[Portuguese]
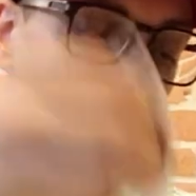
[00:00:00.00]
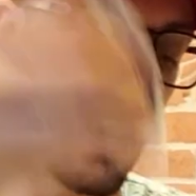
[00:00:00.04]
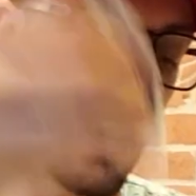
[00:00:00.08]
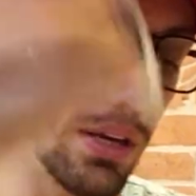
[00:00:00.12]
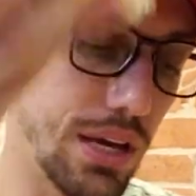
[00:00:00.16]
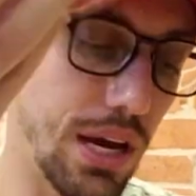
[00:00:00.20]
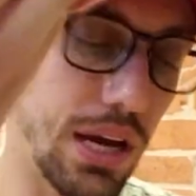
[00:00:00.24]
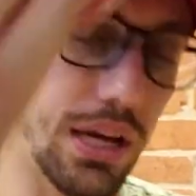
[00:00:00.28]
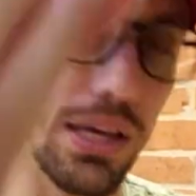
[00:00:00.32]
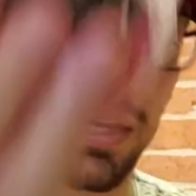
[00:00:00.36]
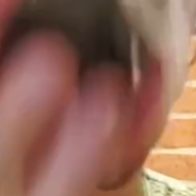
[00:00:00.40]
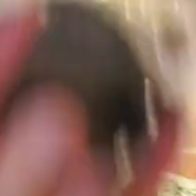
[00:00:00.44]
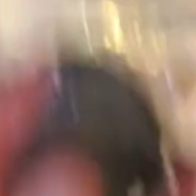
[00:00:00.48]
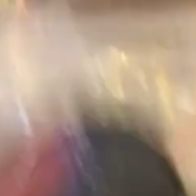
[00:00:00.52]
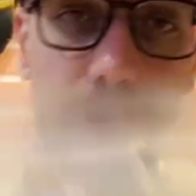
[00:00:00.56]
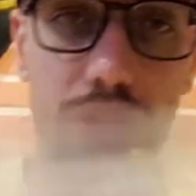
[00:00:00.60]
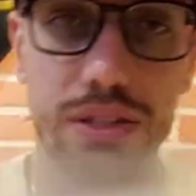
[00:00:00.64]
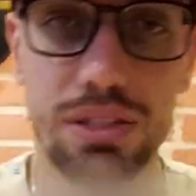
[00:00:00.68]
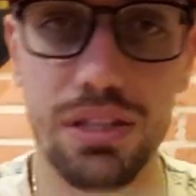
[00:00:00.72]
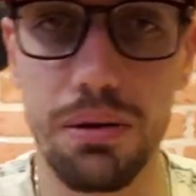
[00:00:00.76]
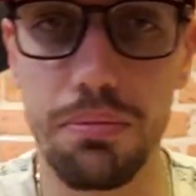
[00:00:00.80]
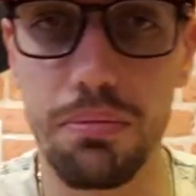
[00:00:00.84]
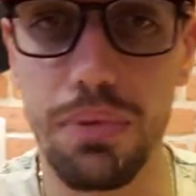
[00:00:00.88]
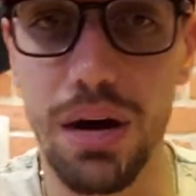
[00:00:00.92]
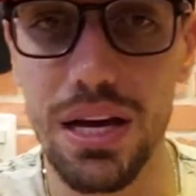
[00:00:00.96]
E aqui é a
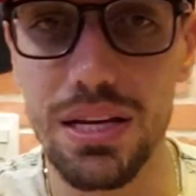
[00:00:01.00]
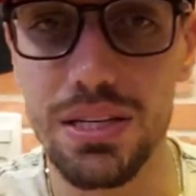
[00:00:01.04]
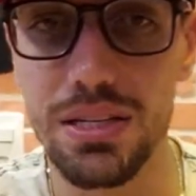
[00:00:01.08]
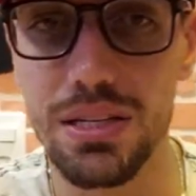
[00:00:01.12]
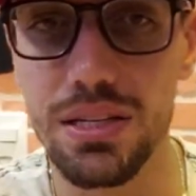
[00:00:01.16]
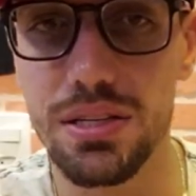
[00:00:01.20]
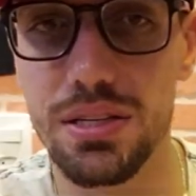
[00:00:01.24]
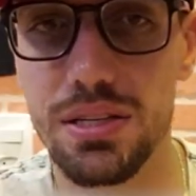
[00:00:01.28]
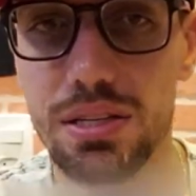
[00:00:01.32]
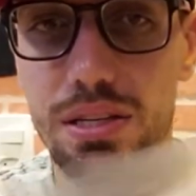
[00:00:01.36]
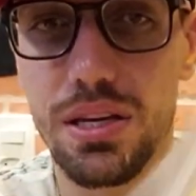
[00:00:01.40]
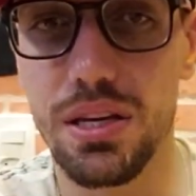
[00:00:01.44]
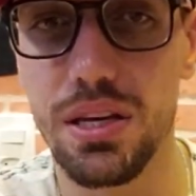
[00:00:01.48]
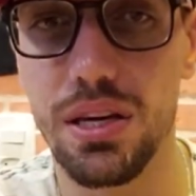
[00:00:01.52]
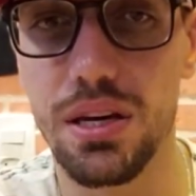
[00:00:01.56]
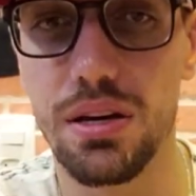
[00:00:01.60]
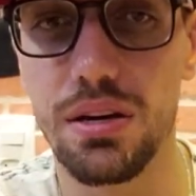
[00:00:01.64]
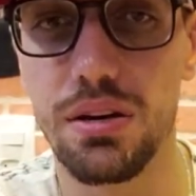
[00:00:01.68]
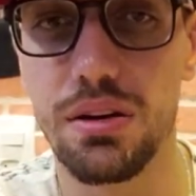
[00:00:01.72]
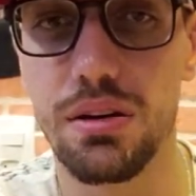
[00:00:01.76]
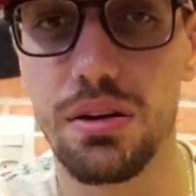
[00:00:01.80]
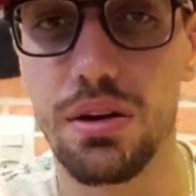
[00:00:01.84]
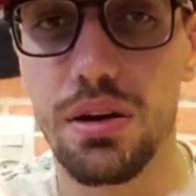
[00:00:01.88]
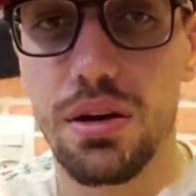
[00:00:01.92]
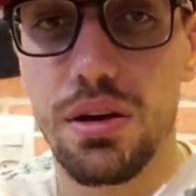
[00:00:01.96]
nossa basezinha
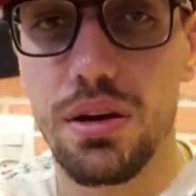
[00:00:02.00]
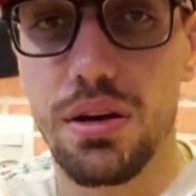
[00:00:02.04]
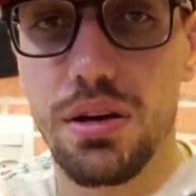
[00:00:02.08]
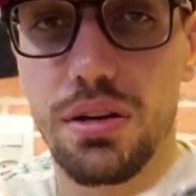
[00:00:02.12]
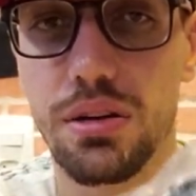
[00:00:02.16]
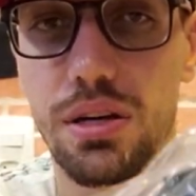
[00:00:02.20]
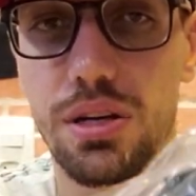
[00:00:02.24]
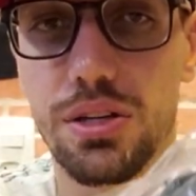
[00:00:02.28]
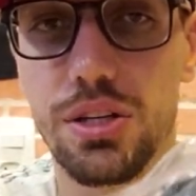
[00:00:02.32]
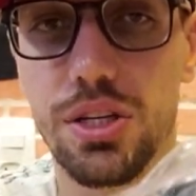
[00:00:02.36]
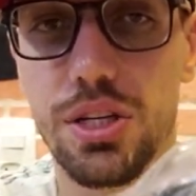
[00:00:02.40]
que a